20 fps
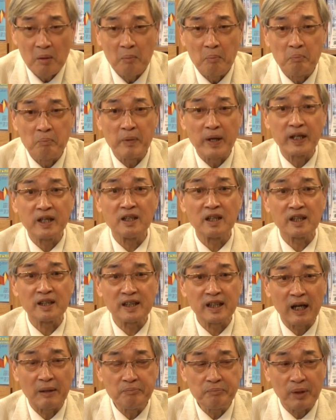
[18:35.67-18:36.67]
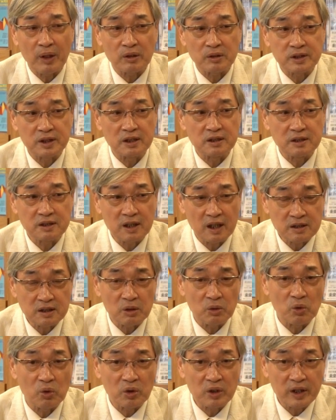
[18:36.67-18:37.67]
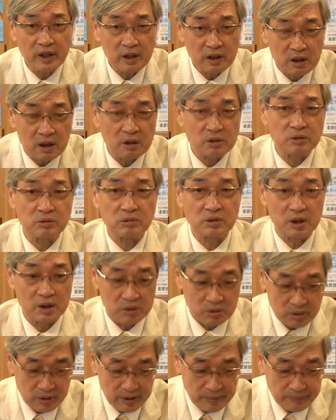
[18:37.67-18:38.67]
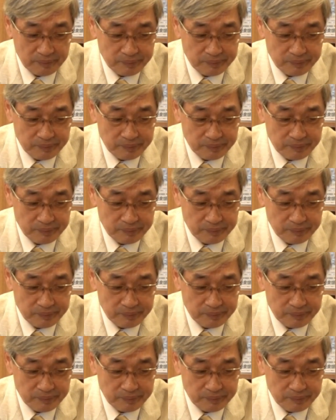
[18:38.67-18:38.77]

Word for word: 没人敢保证。但是我可以告诉各位，